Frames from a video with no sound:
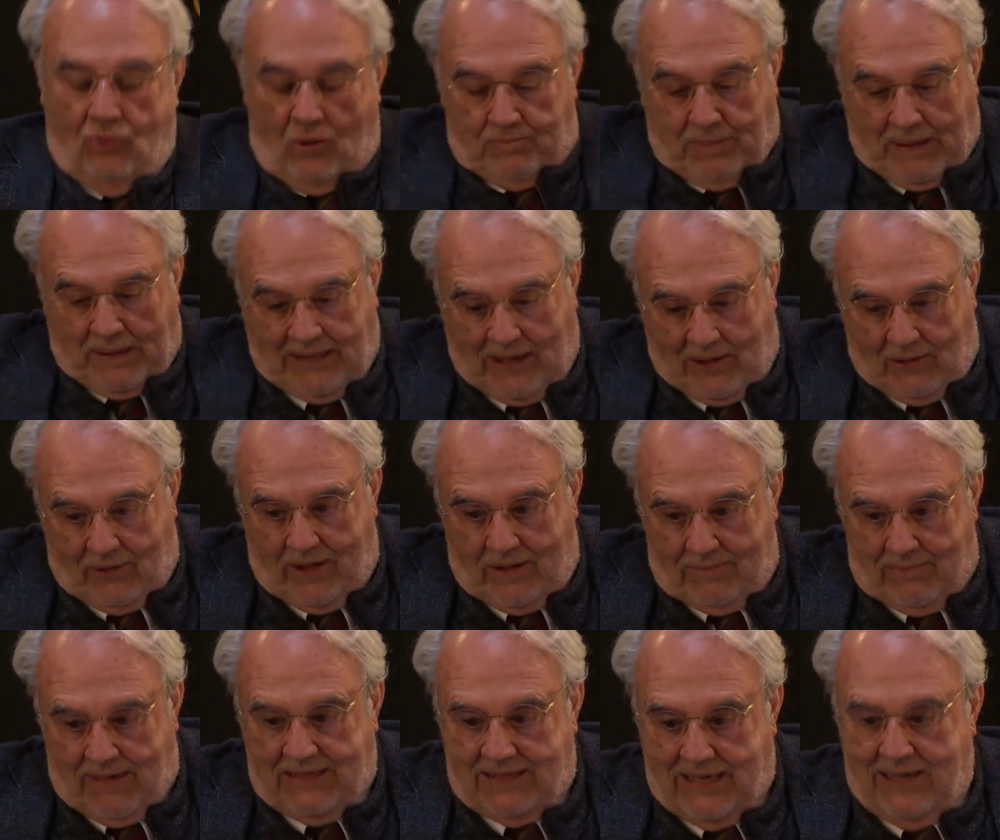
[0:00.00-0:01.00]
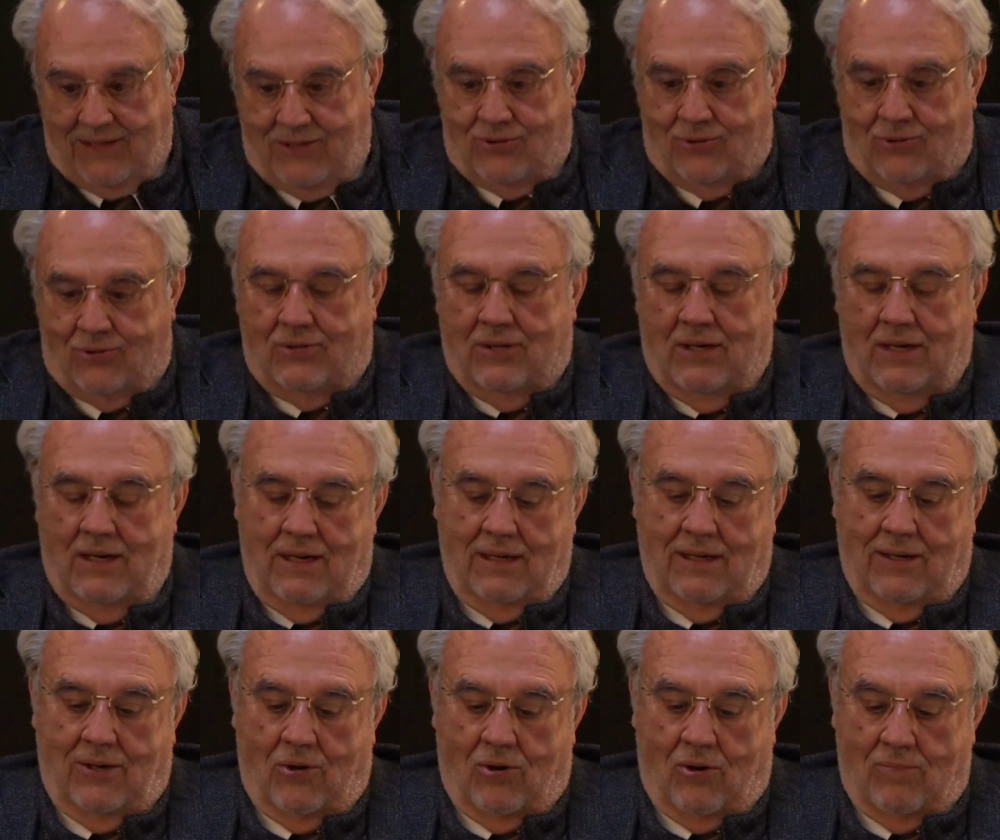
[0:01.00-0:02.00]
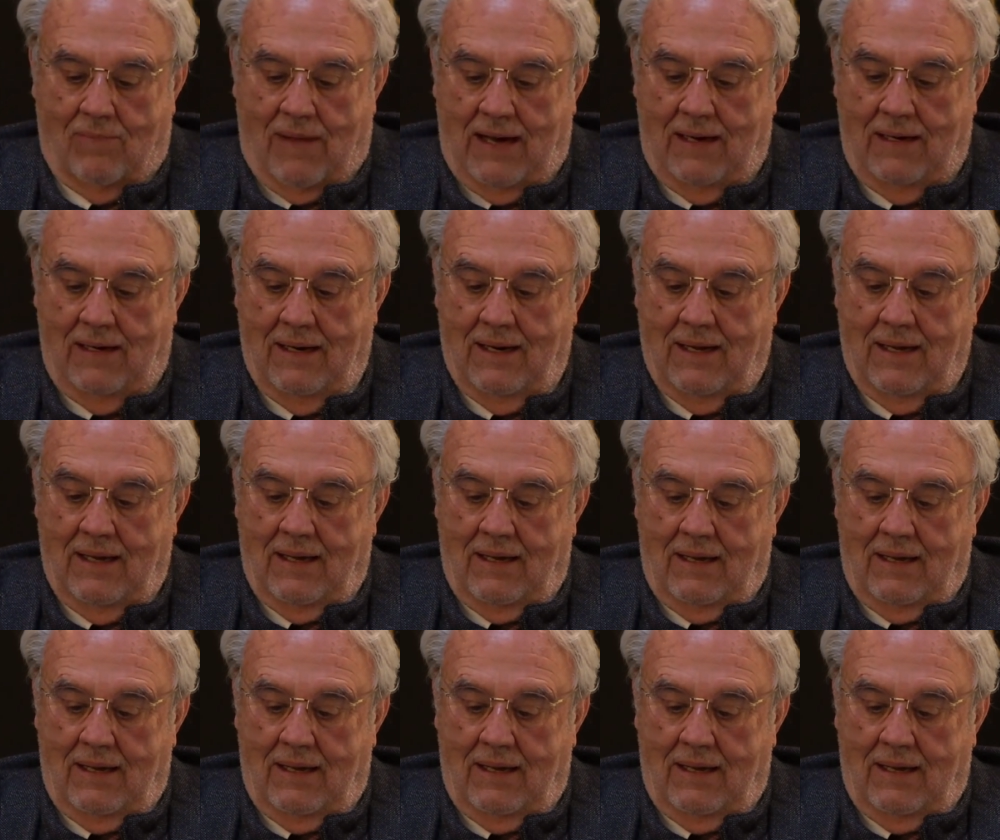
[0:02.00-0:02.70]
unos pantalones más anchos que lo normal,